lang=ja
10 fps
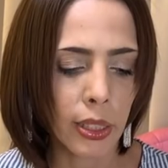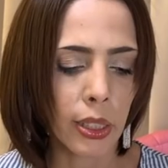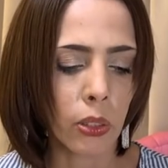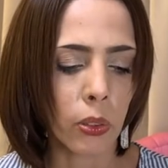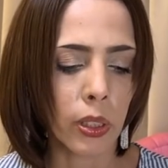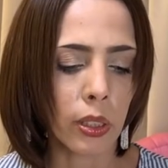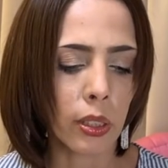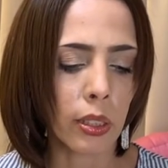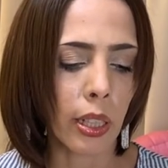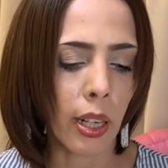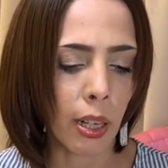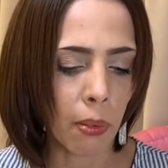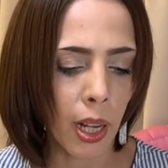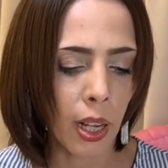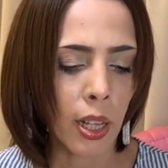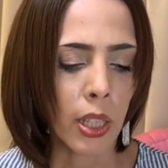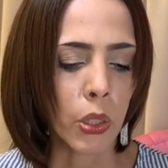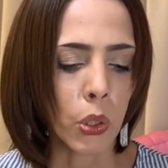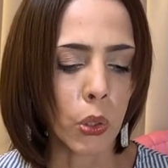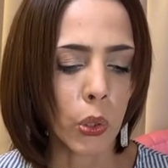事長に就いてからは、
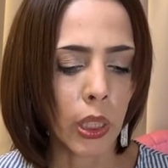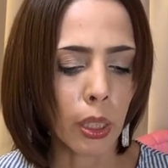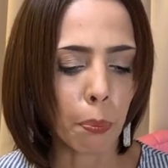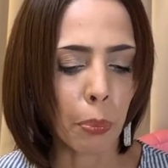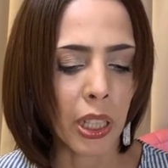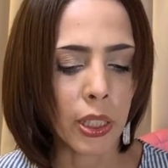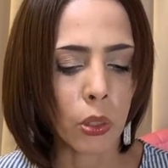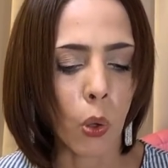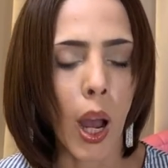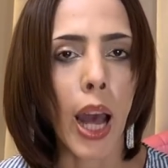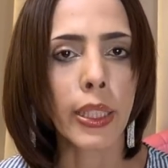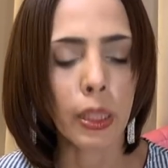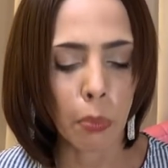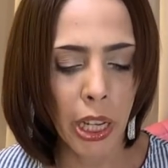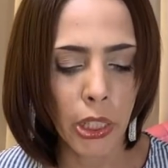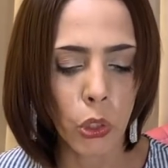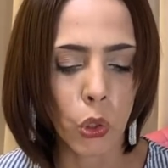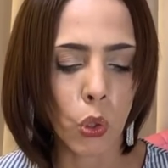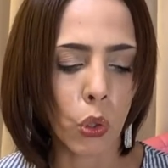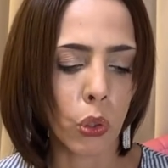習近平氏をはじめ
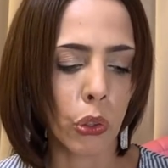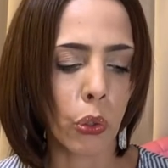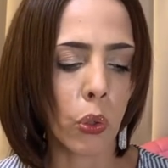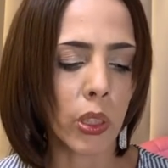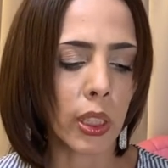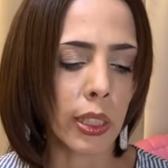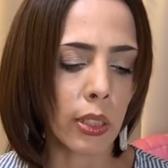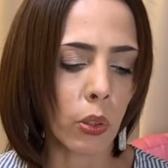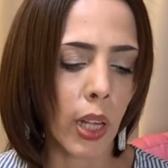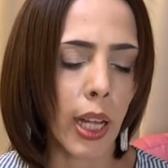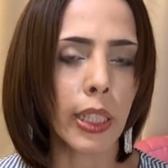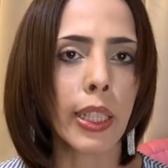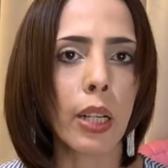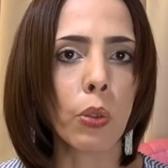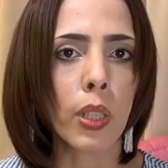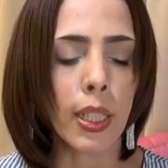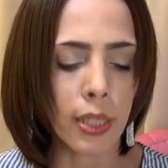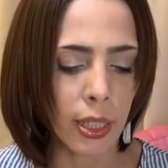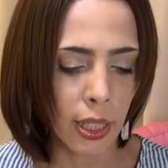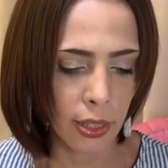中国の要人らと会談を
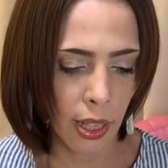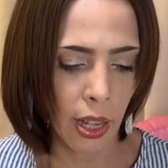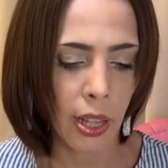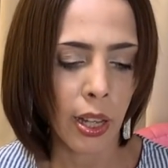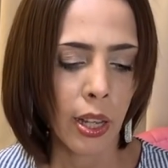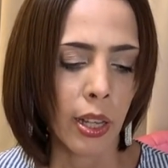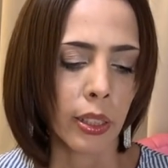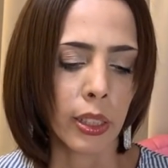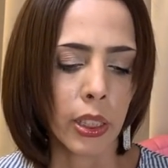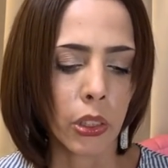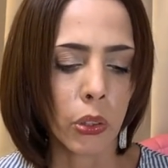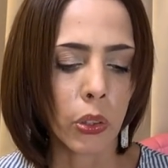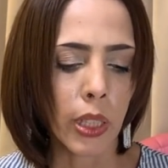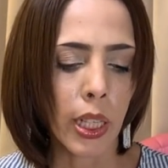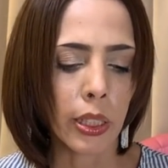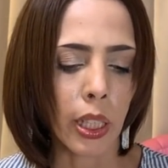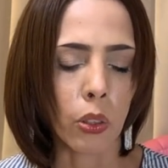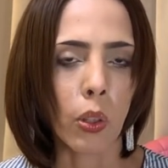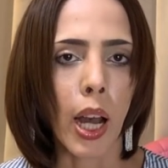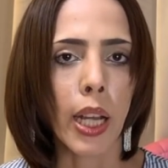重ねて、日中関係
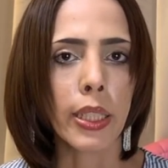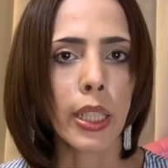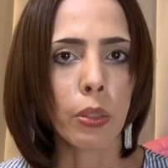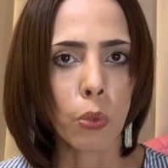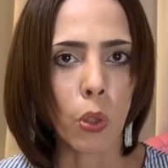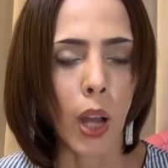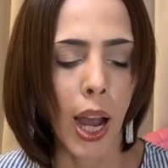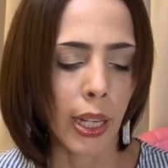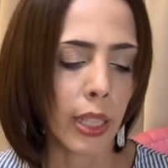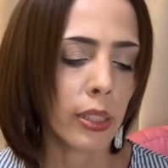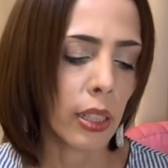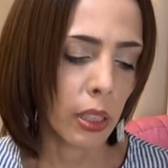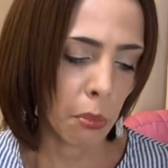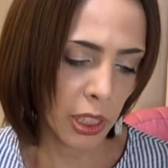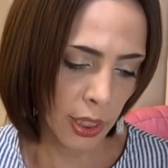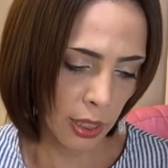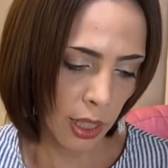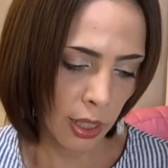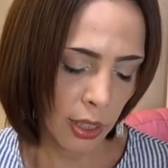の改善を図ってきました。